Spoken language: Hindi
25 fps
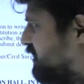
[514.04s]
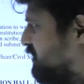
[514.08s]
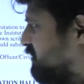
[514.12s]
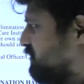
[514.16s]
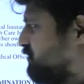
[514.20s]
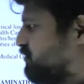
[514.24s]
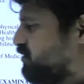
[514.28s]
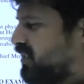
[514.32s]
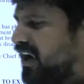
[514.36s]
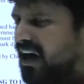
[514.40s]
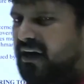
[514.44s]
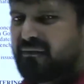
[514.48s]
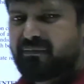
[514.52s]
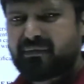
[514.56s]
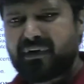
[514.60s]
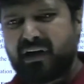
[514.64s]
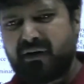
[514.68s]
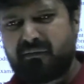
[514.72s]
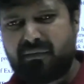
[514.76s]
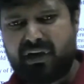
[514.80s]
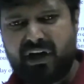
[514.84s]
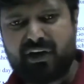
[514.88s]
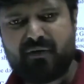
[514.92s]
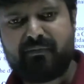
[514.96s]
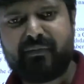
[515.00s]
तो
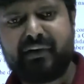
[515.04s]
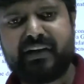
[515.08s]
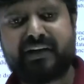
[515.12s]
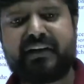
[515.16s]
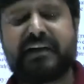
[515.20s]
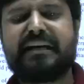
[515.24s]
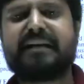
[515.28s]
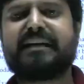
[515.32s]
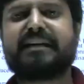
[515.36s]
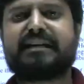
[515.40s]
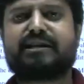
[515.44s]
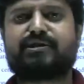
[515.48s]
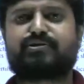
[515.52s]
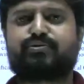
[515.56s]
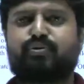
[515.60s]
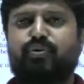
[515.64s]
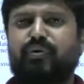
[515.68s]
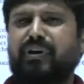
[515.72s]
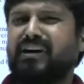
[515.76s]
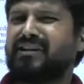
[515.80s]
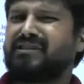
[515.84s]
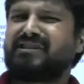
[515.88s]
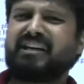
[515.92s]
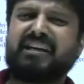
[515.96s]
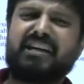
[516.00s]
आपका बायोमेट्रिक टेस्ट
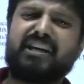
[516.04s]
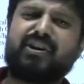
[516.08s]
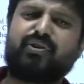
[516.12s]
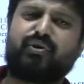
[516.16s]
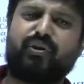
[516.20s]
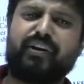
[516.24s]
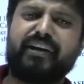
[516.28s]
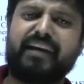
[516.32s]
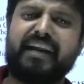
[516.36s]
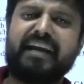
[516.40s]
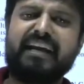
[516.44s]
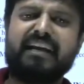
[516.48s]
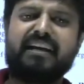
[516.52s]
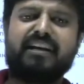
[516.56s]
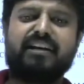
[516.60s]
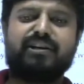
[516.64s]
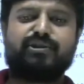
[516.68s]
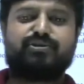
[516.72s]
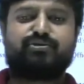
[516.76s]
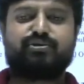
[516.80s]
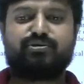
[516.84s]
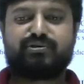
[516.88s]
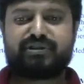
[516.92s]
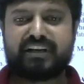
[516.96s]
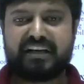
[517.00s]
होगा चलिए कोई नहीं
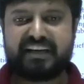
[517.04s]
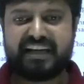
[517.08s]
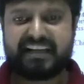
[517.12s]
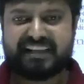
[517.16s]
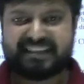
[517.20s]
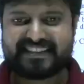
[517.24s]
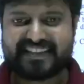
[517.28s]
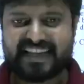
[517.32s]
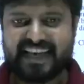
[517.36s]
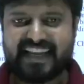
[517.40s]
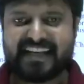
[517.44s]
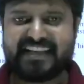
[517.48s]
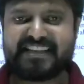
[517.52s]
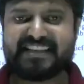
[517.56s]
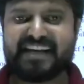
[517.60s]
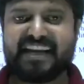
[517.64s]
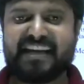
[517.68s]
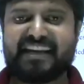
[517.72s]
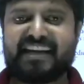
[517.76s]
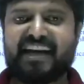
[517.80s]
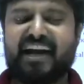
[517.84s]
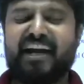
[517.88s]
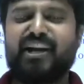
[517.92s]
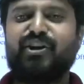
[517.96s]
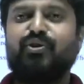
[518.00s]
तो चलिए सारी
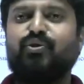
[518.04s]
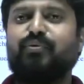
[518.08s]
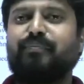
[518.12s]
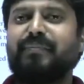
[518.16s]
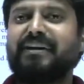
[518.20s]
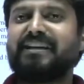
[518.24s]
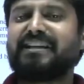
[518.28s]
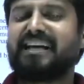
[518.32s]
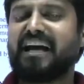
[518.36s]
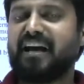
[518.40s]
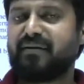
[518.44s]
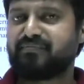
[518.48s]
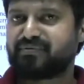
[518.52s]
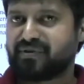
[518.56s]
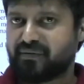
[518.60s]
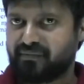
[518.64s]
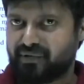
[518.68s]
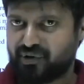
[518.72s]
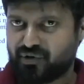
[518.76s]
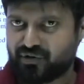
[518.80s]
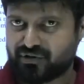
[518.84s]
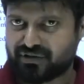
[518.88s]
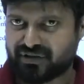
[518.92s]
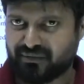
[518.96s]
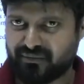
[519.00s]
जानकारी उम्मीद है आप
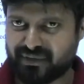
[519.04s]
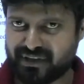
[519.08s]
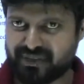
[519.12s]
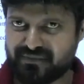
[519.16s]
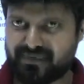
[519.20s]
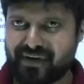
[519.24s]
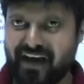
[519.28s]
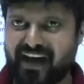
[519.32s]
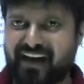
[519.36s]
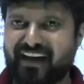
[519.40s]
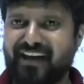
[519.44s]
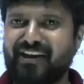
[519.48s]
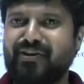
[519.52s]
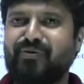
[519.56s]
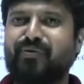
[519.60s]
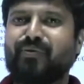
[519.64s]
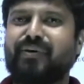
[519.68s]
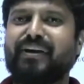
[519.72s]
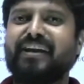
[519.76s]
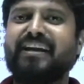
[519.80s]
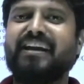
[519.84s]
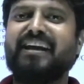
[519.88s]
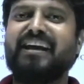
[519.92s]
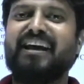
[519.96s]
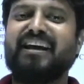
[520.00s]
सभी को समझ में आ गई
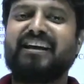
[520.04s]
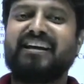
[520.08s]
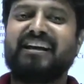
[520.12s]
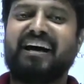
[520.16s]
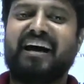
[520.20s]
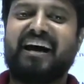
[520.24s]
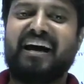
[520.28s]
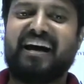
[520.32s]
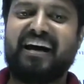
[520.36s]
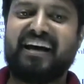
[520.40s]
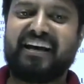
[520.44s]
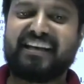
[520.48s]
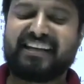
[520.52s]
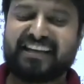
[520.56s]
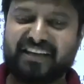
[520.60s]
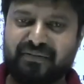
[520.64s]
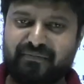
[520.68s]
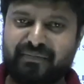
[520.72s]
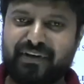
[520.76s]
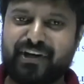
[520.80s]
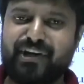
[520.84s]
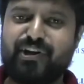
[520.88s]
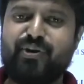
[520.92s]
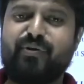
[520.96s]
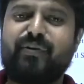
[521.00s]
होगी आ, ये
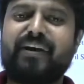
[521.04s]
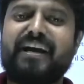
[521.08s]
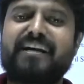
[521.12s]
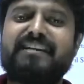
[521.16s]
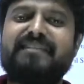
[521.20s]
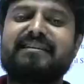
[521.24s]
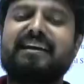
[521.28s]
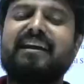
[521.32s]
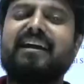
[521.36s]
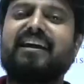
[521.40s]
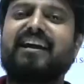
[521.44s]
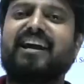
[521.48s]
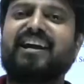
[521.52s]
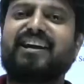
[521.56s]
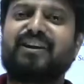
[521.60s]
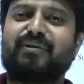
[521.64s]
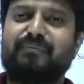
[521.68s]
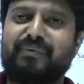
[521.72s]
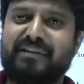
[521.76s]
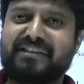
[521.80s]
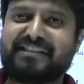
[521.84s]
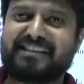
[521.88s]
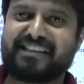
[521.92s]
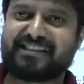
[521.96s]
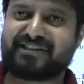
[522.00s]
वीडियो कैसा लगा
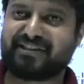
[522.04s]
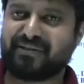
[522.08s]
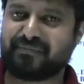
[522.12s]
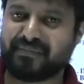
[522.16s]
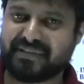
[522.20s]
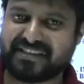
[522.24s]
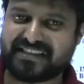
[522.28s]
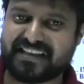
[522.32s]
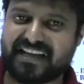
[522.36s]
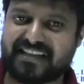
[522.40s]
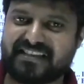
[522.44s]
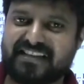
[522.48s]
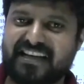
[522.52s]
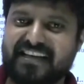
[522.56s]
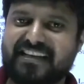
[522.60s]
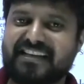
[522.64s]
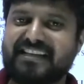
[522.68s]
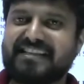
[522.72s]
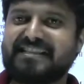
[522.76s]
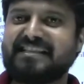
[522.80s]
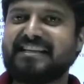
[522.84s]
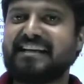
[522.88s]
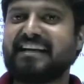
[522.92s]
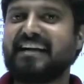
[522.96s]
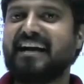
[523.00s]
कमेंट सेक्शन में साझा
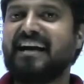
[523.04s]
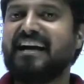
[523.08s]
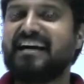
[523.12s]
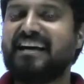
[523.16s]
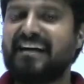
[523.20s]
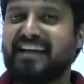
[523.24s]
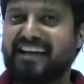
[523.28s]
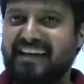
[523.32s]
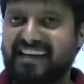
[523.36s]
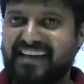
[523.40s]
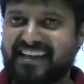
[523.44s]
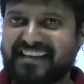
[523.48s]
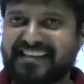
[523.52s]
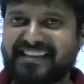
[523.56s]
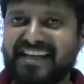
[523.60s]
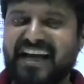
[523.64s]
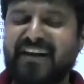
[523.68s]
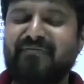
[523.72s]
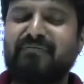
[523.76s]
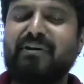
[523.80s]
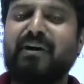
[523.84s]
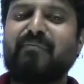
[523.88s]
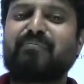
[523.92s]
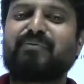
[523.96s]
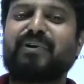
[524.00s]
कीजिएगा
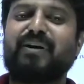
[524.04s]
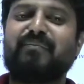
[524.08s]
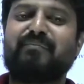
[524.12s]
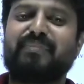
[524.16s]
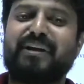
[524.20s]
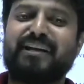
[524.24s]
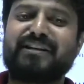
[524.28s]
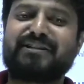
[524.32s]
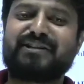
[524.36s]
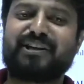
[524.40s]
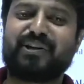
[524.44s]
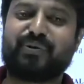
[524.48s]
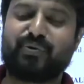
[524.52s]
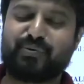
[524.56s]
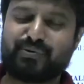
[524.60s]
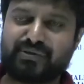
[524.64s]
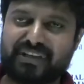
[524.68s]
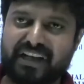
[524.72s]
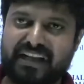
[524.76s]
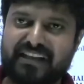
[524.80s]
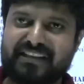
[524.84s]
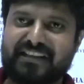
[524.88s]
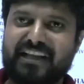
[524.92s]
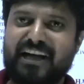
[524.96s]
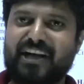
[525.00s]
एग्जाम आपका बेहतर हो
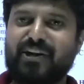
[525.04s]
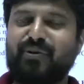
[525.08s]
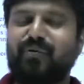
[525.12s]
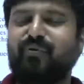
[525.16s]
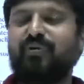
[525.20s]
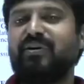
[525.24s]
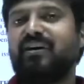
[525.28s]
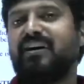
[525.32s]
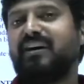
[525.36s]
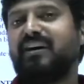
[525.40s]
शानदार हो